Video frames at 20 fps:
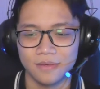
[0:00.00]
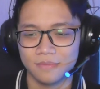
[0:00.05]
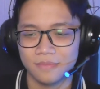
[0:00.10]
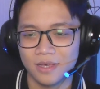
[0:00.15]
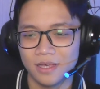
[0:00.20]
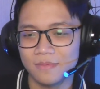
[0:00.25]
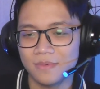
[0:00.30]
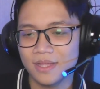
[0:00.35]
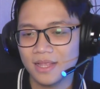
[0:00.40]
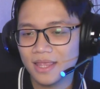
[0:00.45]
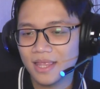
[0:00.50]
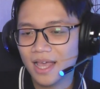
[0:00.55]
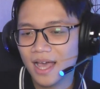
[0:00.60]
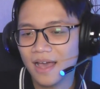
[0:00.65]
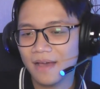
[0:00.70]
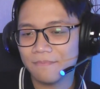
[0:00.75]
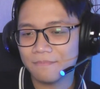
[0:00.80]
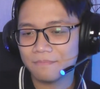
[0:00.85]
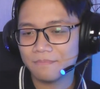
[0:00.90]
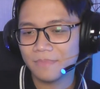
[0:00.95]
baby
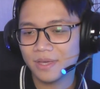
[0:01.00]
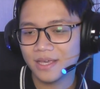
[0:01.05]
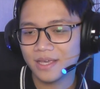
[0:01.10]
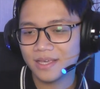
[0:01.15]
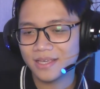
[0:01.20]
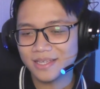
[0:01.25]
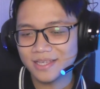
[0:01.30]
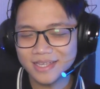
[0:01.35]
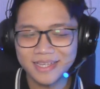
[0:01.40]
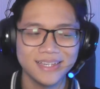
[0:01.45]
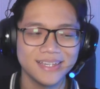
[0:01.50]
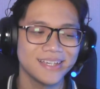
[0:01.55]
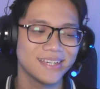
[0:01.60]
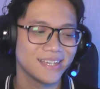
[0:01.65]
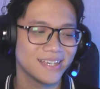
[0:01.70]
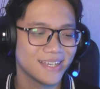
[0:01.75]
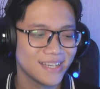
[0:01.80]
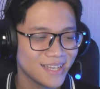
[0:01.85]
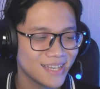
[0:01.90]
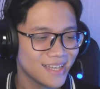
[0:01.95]
love me
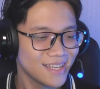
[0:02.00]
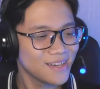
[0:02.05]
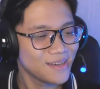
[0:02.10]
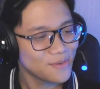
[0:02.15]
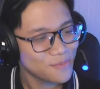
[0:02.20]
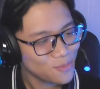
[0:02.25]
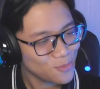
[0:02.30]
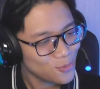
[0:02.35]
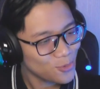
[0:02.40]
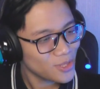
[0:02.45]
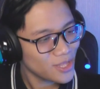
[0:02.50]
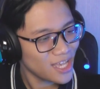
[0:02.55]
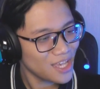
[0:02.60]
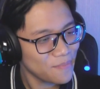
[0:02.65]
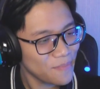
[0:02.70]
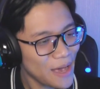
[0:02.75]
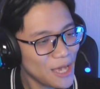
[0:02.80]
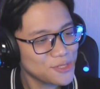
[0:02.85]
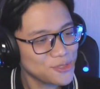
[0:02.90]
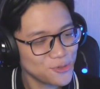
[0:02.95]

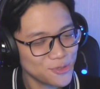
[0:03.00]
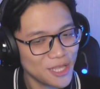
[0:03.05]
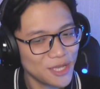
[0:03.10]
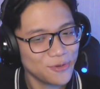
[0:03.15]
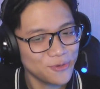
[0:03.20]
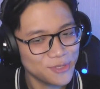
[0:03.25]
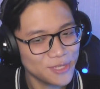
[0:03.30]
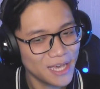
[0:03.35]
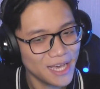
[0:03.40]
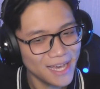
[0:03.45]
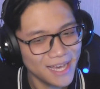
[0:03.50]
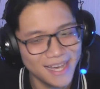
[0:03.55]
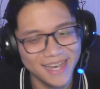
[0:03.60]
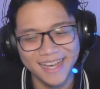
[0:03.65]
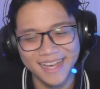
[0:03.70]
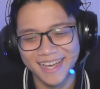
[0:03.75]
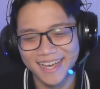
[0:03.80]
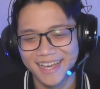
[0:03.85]
mulai masuk lagunya